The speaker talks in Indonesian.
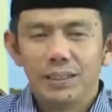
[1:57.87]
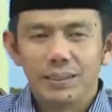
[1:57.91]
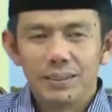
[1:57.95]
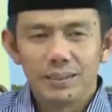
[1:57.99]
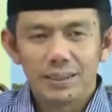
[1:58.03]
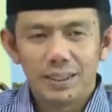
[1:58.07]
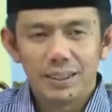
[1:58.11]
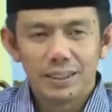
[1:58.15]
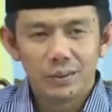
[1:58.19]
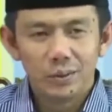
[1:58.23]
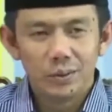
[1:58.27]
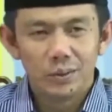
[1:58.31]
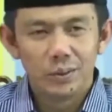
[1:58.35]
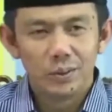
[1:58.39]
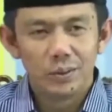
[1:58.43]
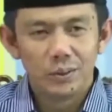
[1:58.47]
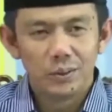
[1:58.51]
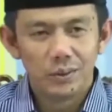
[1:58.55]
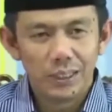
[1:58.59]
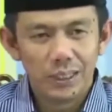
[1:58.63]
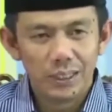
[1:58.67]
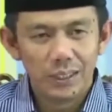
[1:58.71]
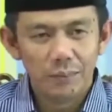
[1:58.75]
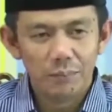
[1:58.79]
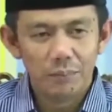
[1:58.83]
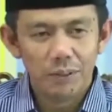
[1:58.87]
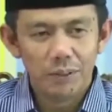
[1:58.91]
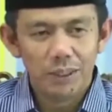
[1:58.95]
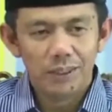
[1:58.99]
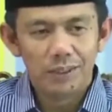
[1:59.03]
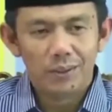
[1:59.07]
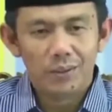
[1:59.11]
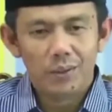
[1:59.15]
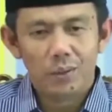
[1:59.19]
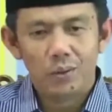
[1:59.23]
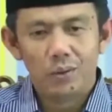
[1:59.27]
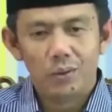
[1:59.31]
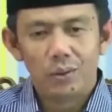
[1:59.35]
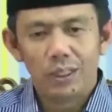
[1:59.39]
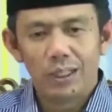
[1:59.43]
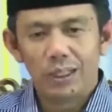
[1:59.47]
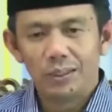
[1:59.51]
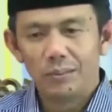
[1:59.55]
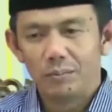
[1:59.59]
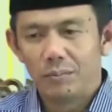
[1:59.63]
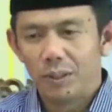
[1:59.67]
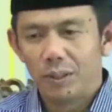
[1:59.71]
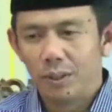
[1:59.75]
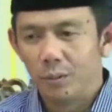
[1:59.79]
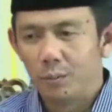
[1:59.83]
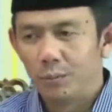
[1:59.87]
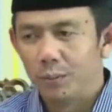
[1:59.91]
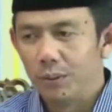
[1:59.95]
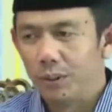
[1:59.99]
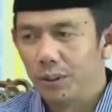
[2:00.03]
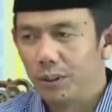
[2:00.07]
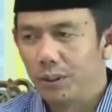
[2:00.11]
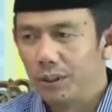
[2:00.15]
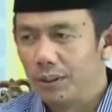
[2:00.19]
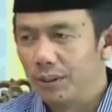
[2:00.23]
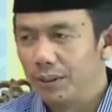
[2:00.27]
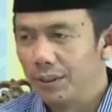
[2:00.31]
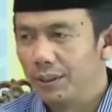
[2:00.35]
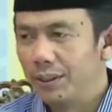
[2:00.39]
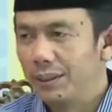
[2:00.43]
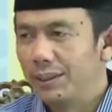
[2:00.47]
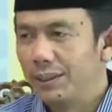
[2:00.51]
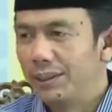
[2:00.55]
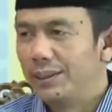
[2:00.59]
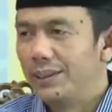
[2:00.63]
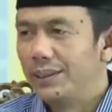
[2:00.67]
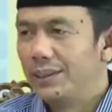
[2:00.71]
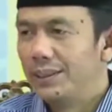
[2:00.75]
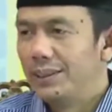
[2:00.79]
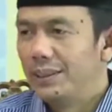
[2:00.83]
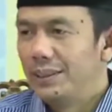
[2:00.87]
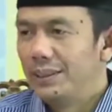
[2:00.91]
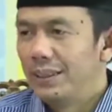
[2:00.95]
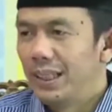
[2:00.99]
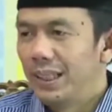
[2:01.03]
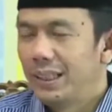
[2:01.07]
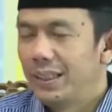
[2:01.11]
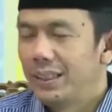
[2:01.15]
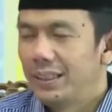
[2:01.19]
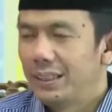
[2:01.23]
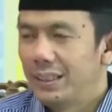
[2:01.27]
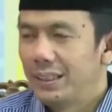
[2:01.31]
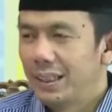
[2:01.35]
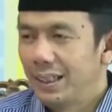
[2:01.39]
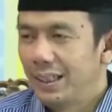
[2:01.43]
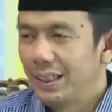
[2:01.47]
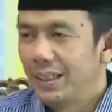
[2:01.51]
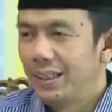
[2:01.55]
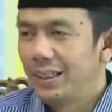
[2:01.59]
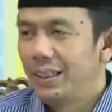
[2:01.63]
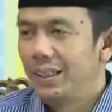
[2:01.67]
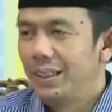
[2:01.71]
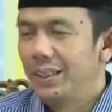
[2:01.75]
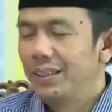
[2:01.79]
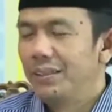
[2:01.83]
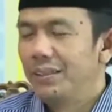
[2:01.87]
satu juta baik kontan maupun nyicil